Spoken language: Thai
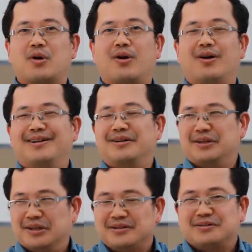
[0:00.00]
ก็
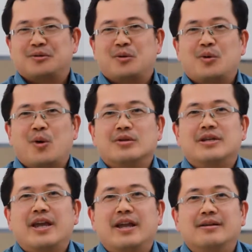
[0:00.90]
คง
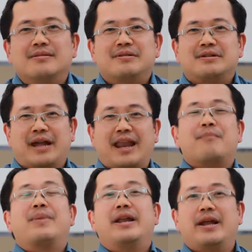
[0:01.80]
จะเห็นห
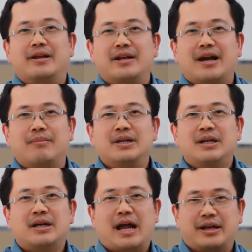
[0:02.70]
ลายๆประเด็นนะครับ
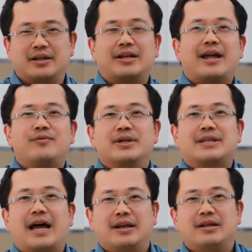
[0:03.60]
งานทางด้านวิท
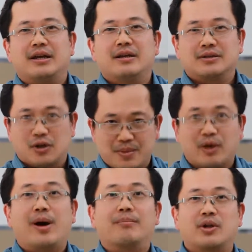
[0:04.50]
ยาศาสตร์เนี่ยต้องมี
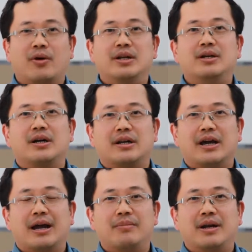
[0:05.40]
ความต่อเนื่อง
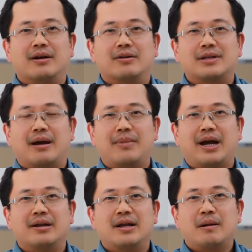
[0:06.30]
นะครับแล้วเราสา
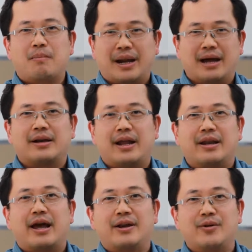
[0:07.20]
มารถผลักดัน
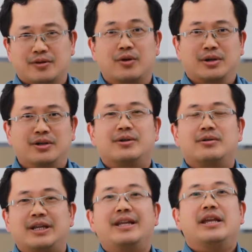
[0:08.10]
ได้ด้วยกลยุท
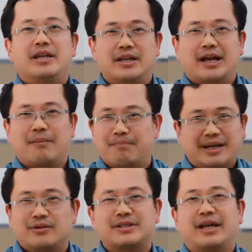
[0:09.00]
ธ์ที่ดีนะครับ
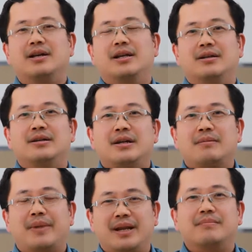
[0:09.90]
ไม่ต้องใช้เงิน
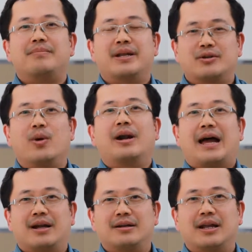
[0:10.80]
เป็นตัวห
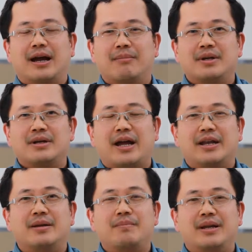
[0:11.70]
ลักนะครับอั
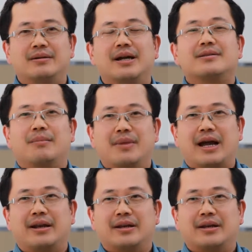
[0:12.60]
นนี้เป็นเรื่องสำคัญ